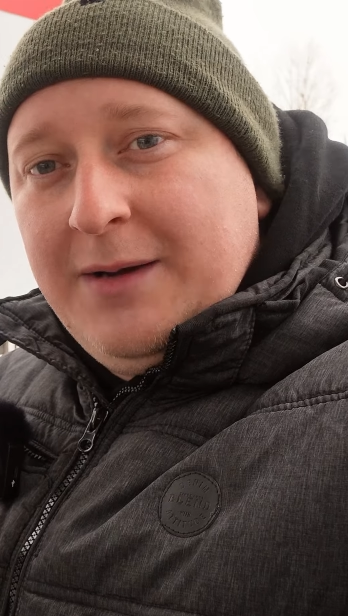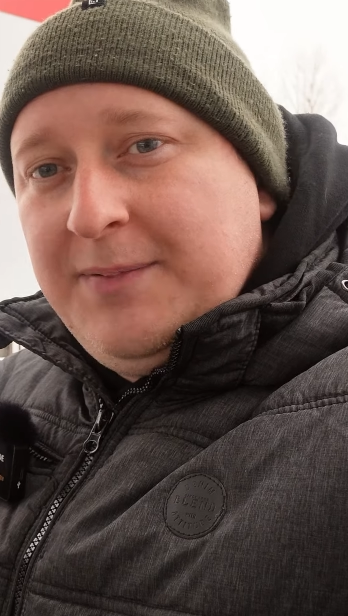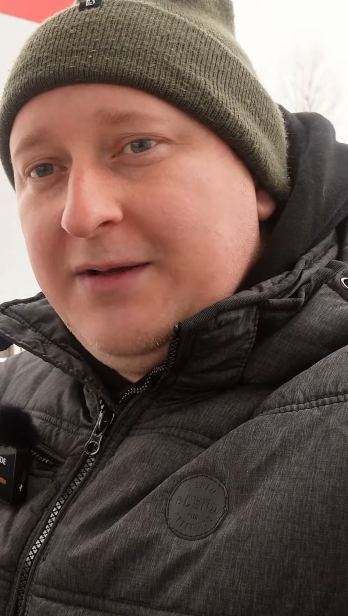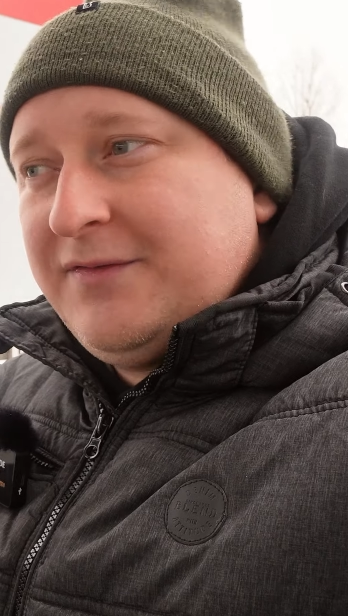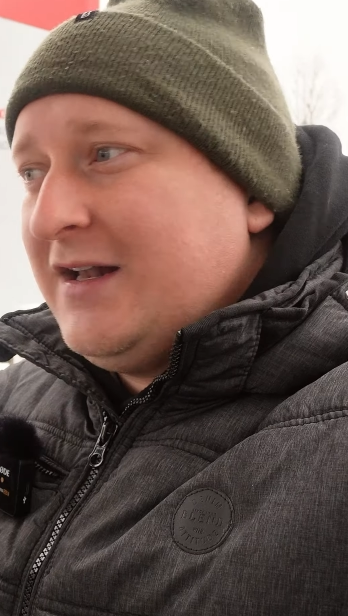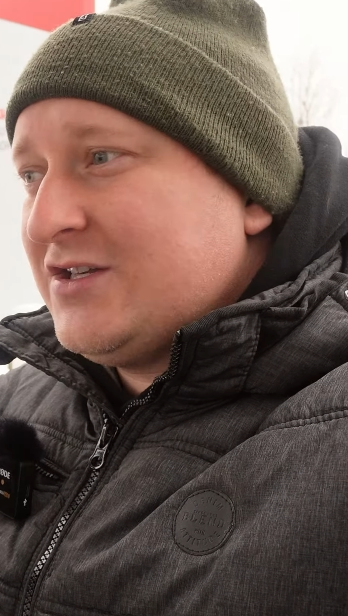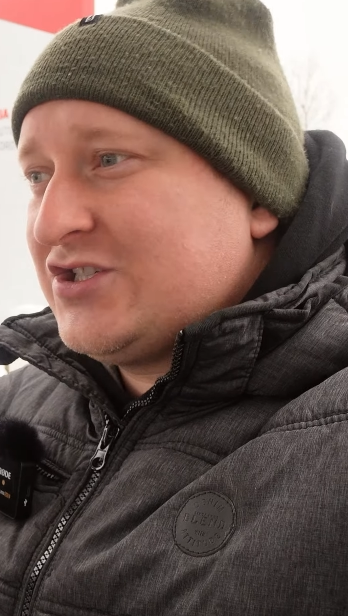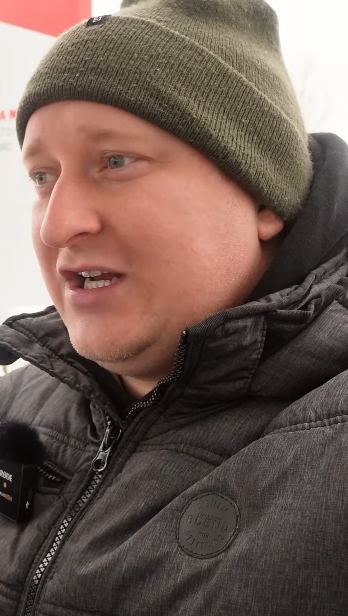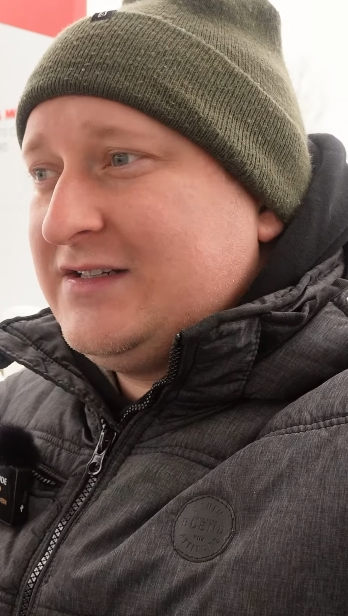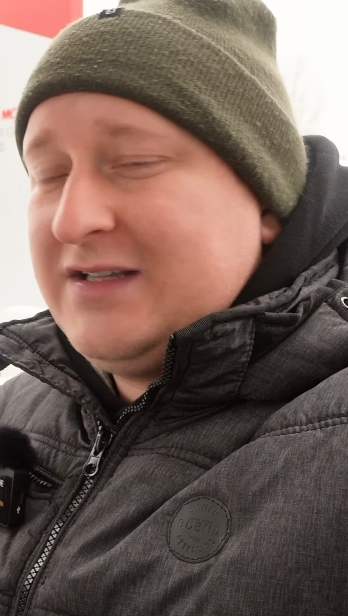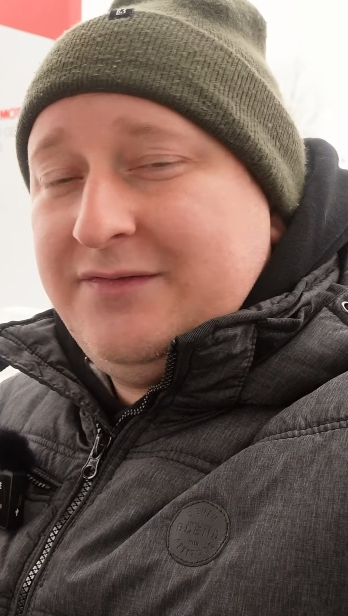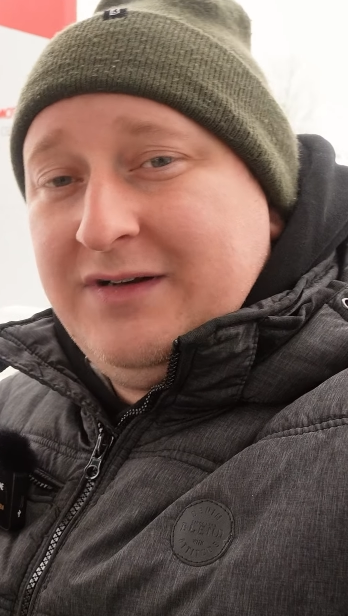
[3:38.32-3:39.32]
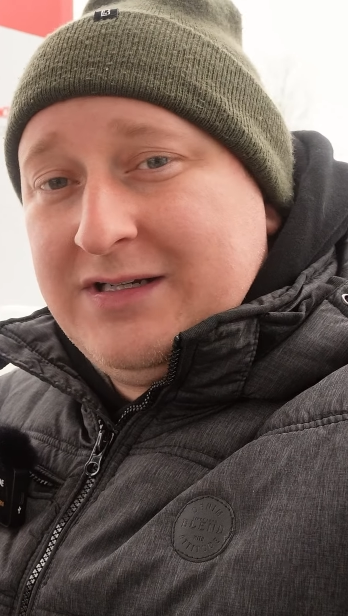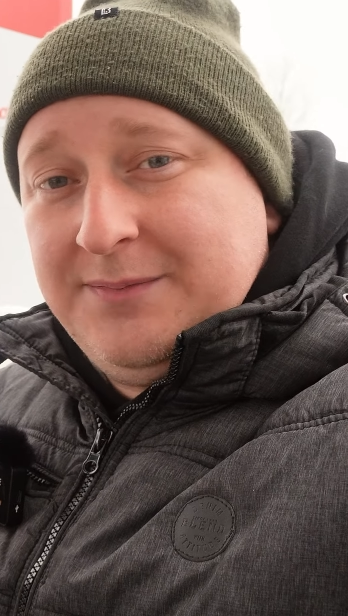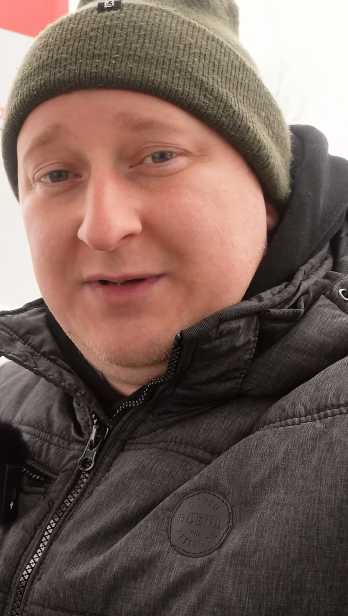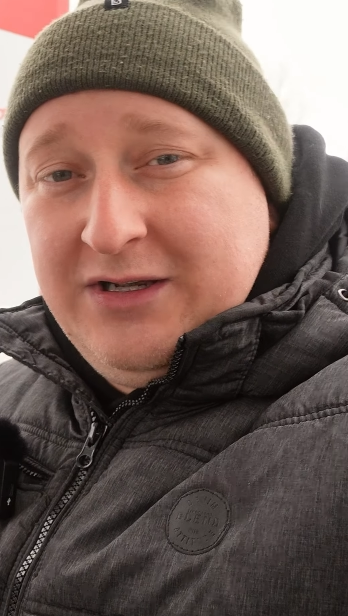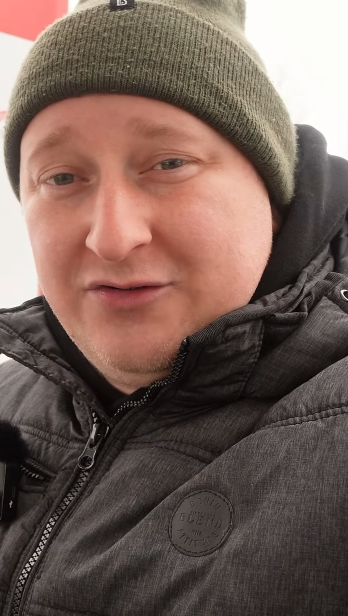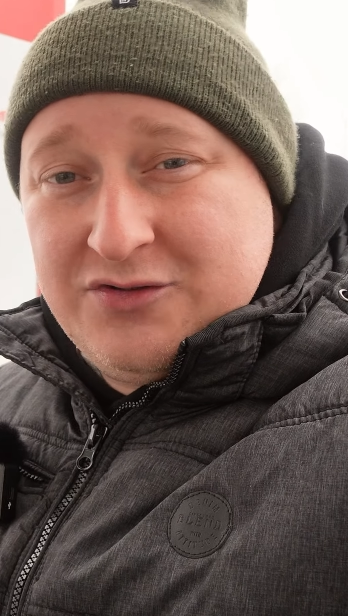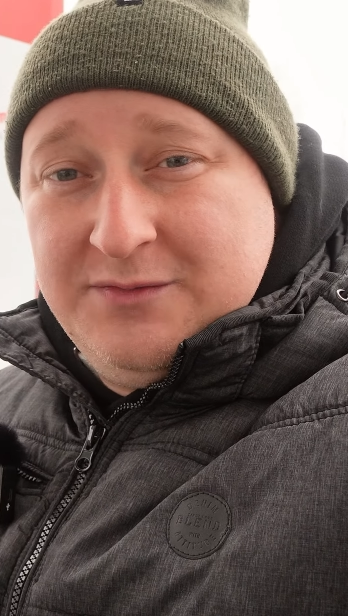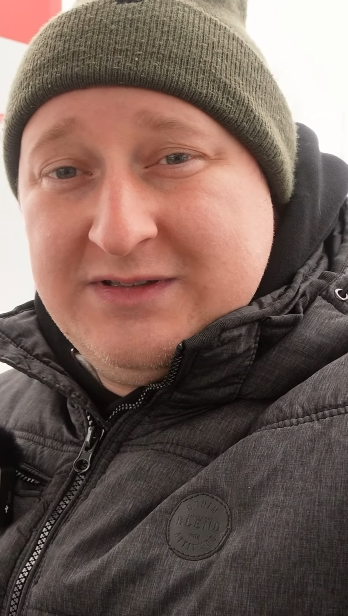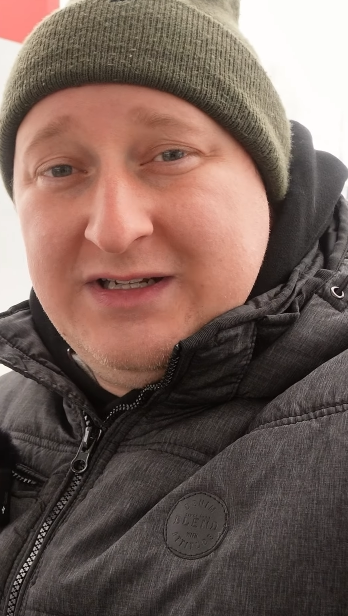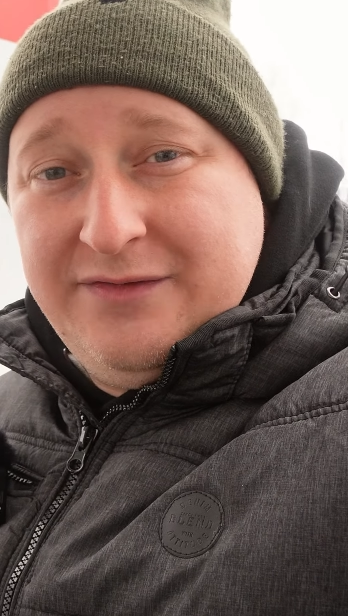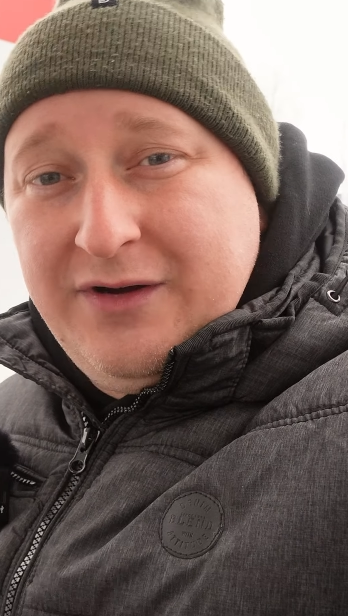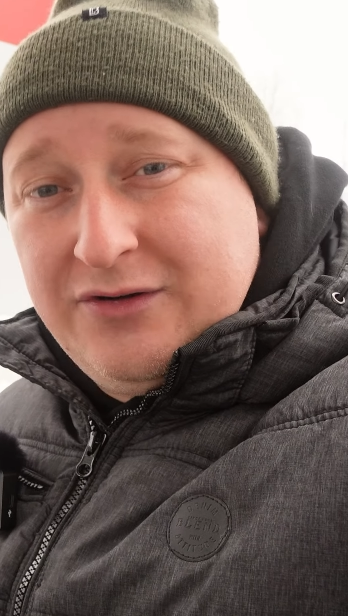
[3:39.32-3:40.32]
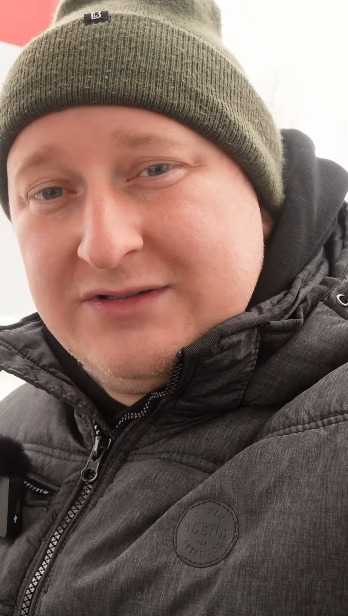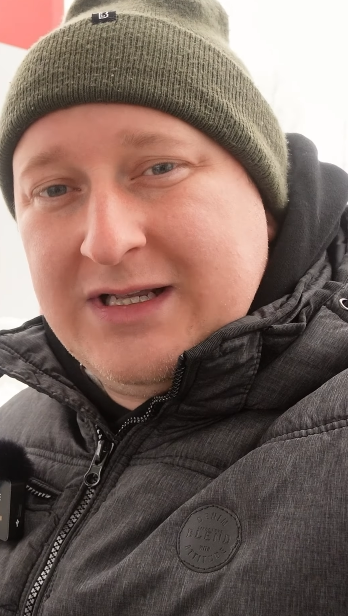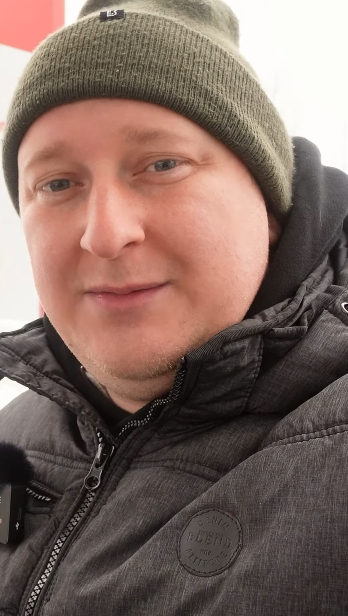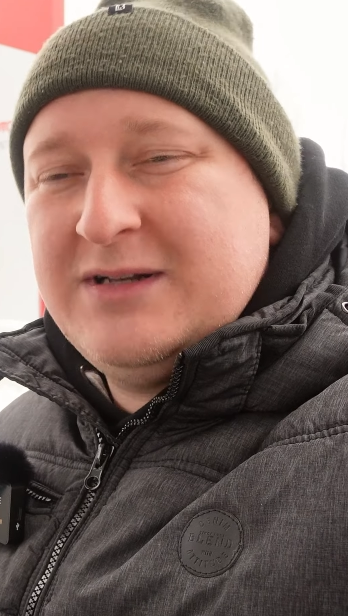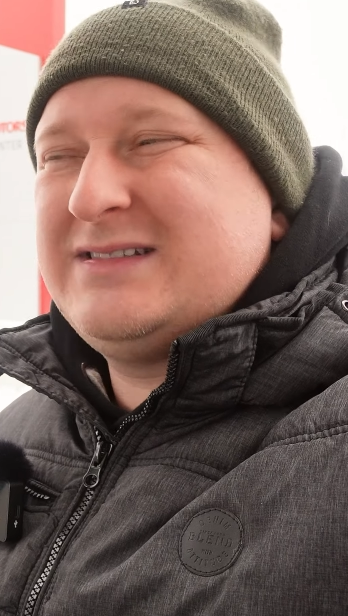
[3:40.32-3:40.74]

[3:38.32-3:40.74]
Abwehrverhalten, Standzeit. Vielleicht habt ihr auch schon ein bisschen Erfahrung gesammelt.